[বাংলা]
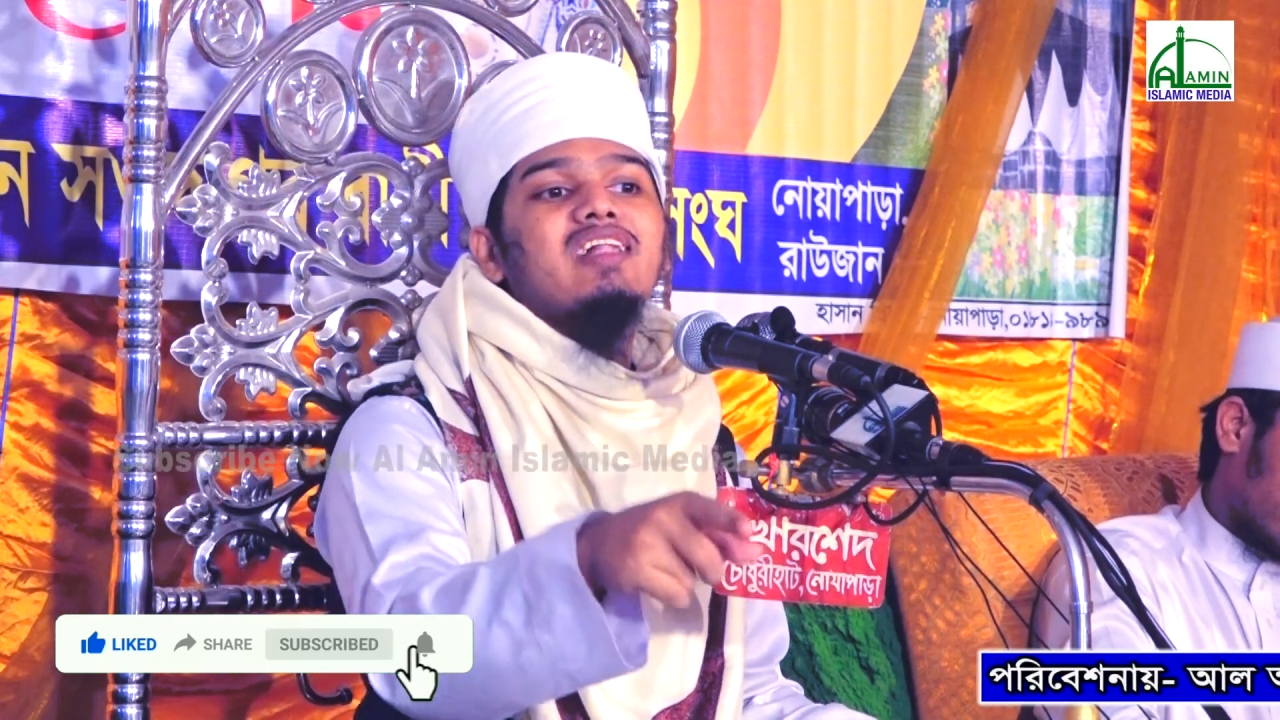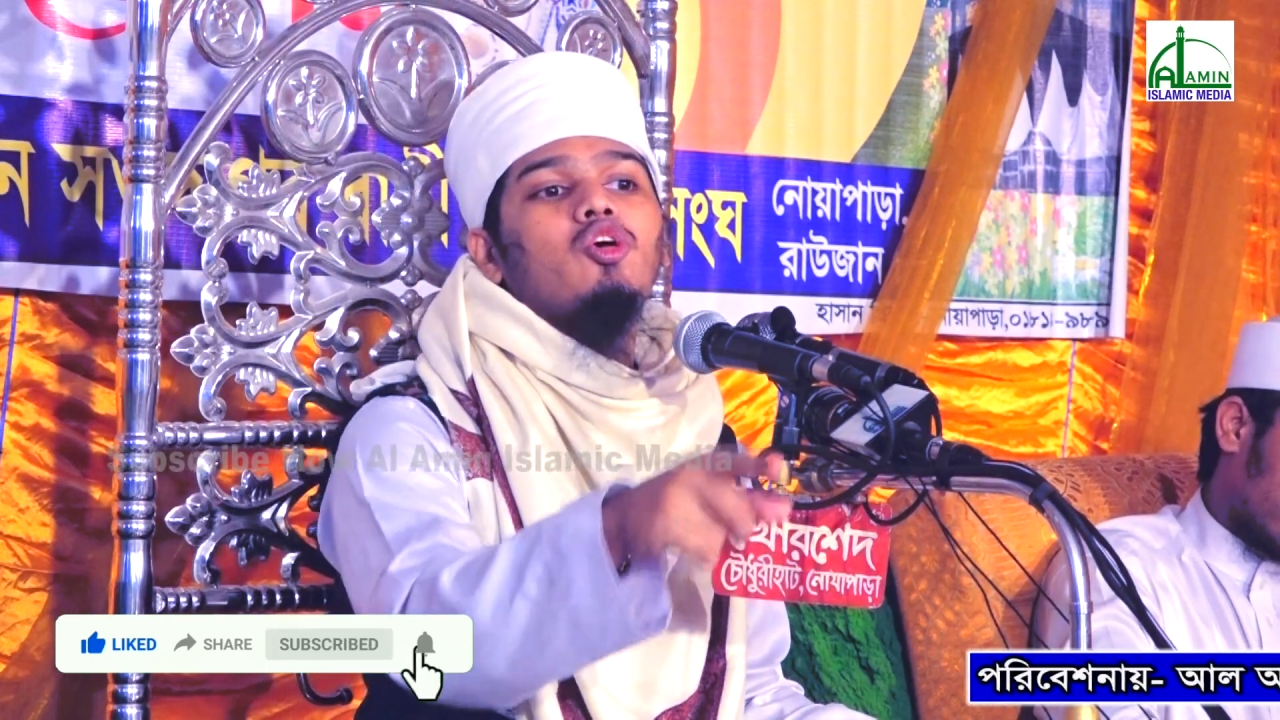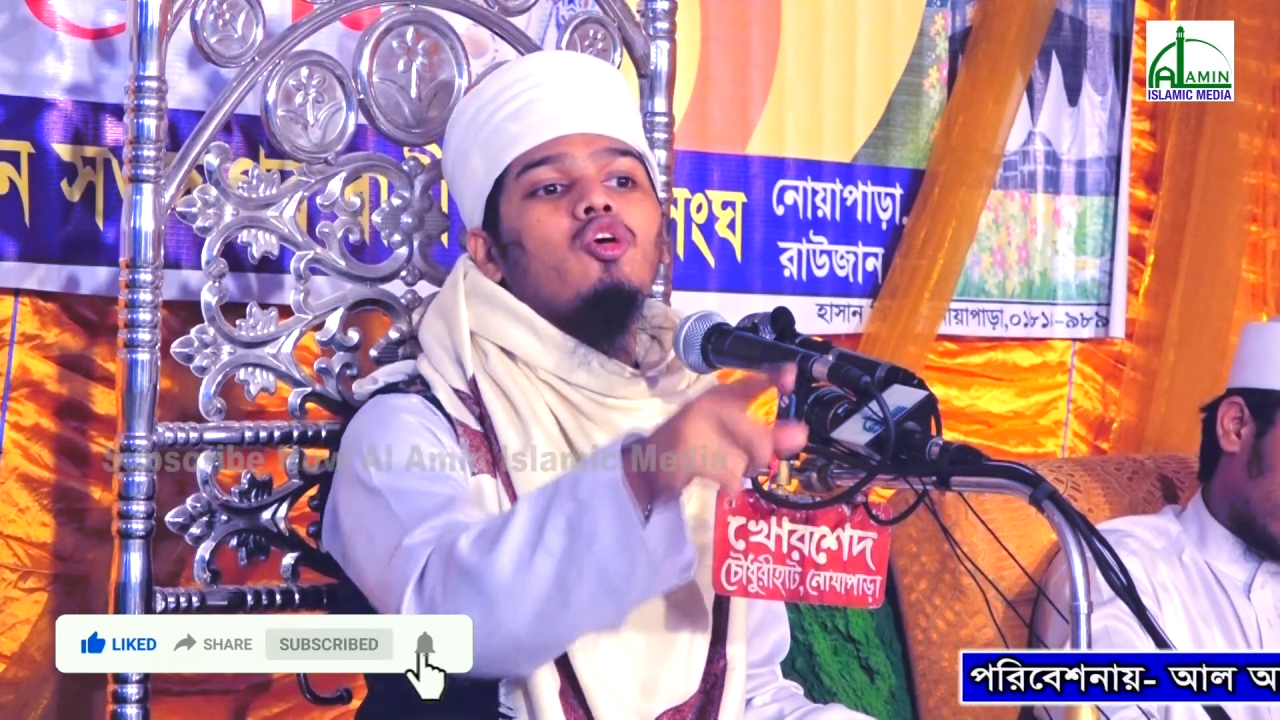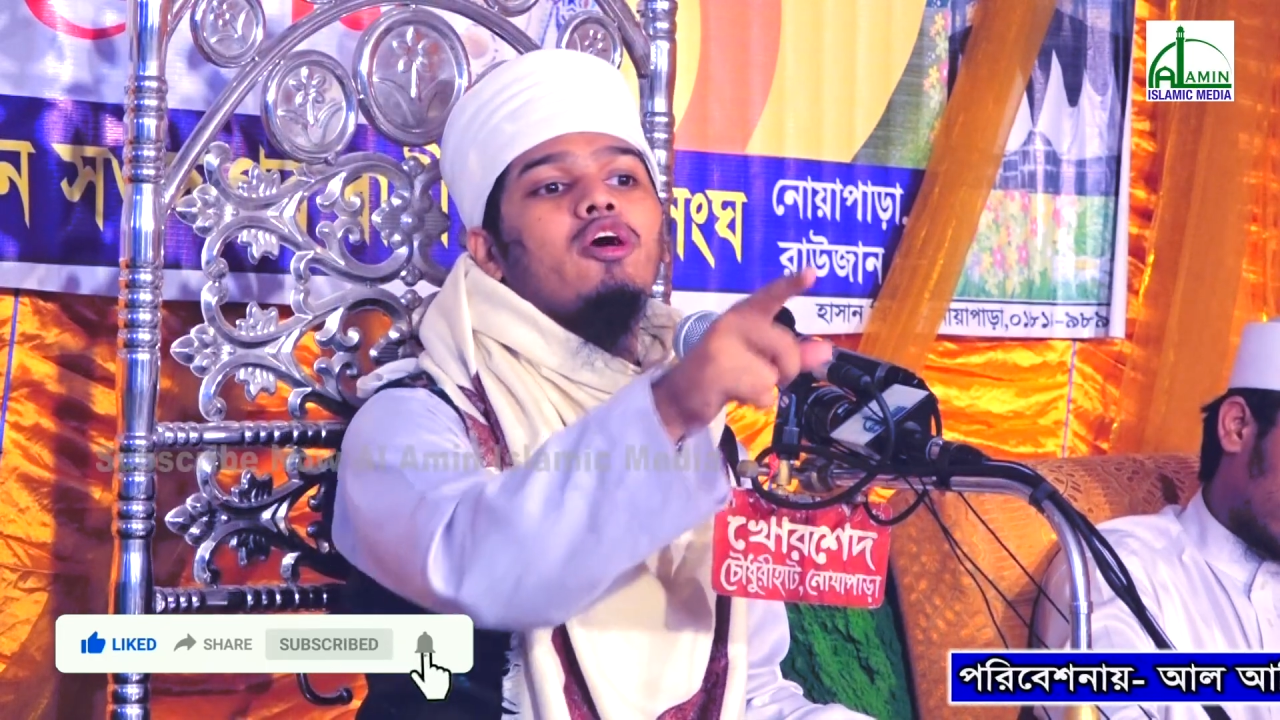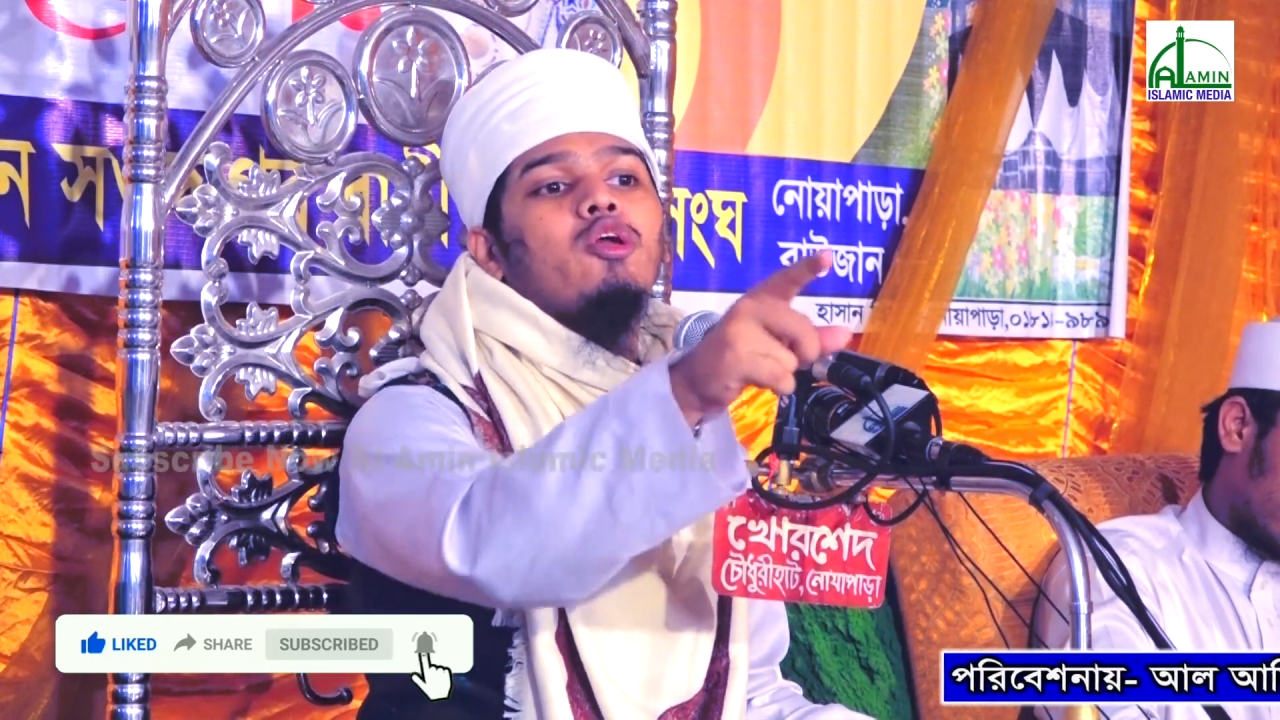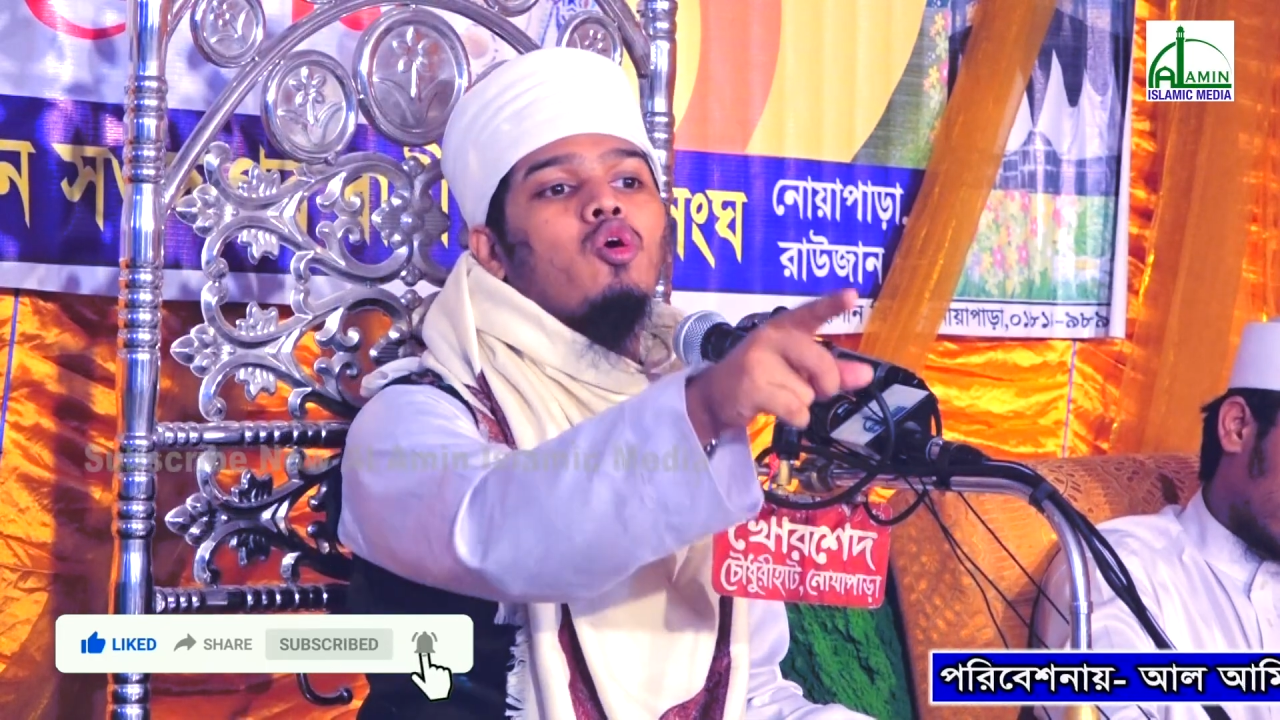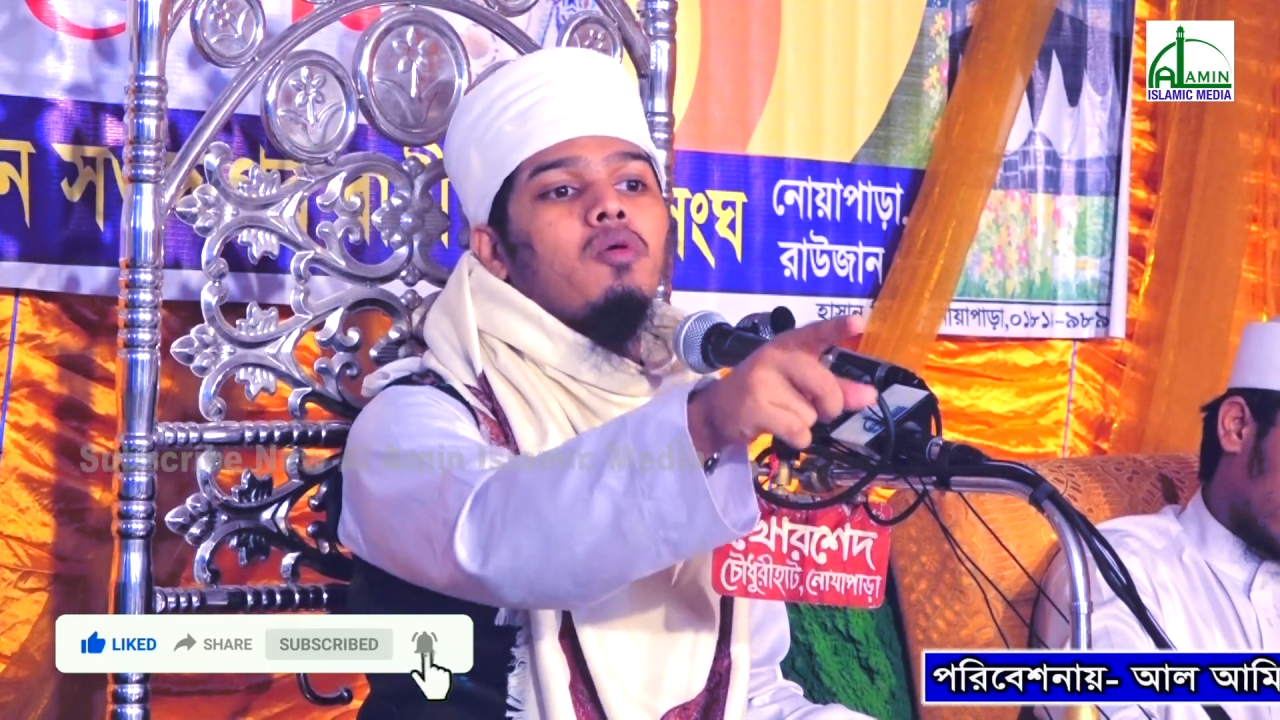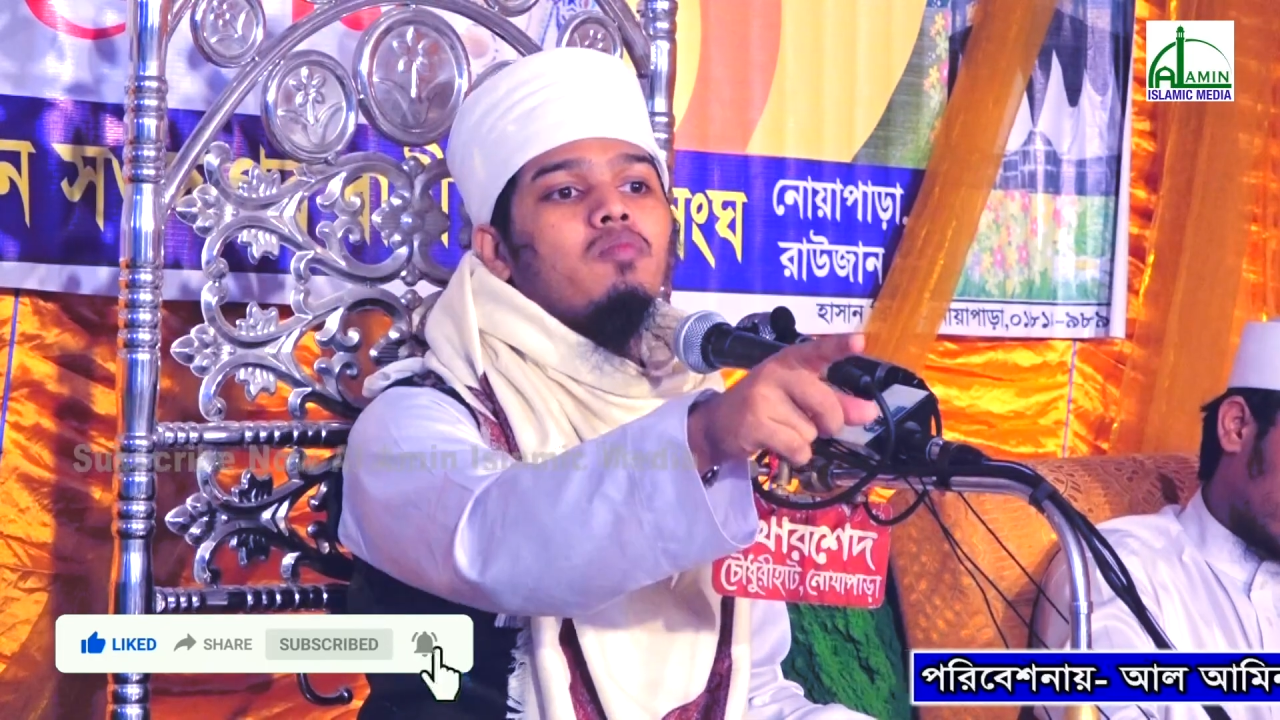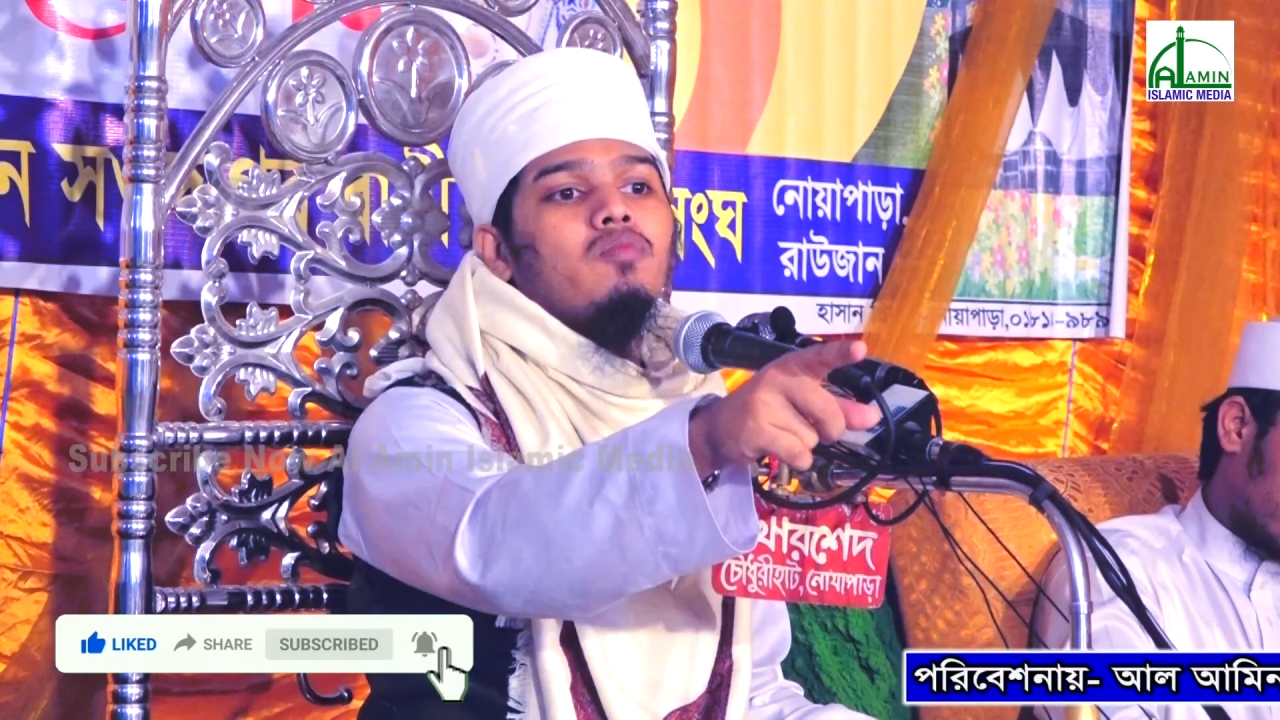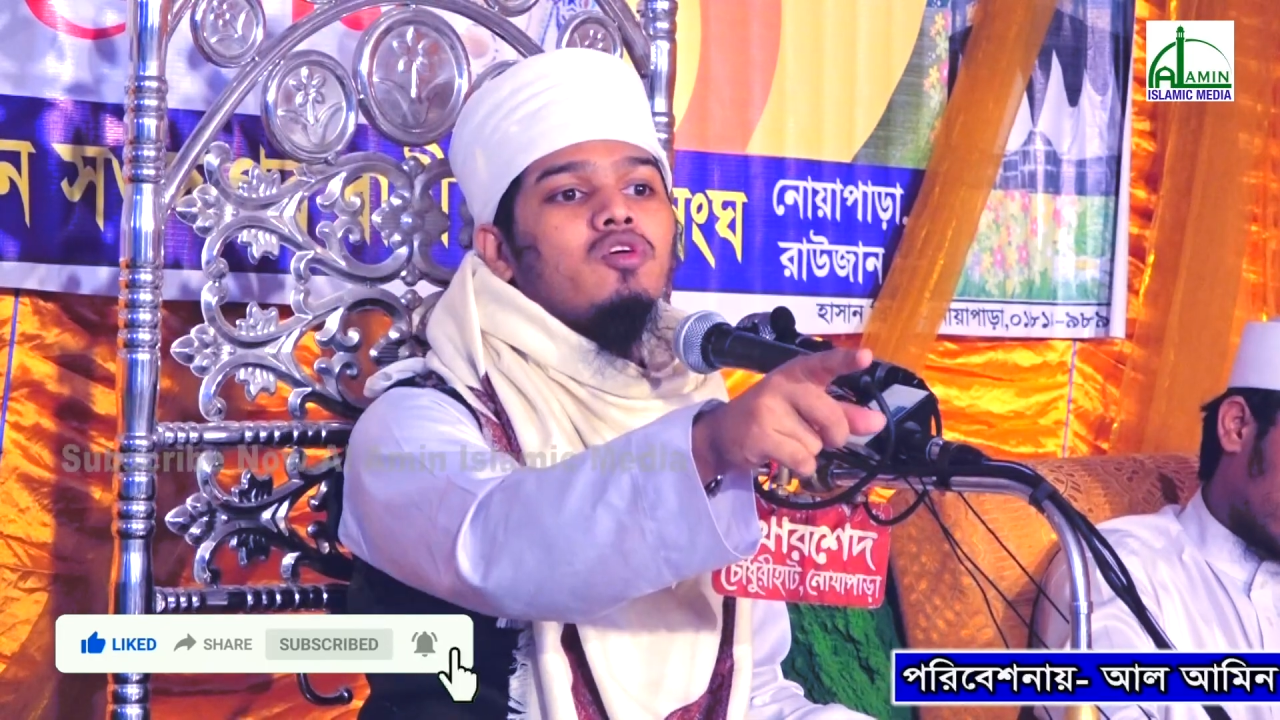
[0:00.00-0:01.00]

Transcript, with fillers: জাতি হলো এরকম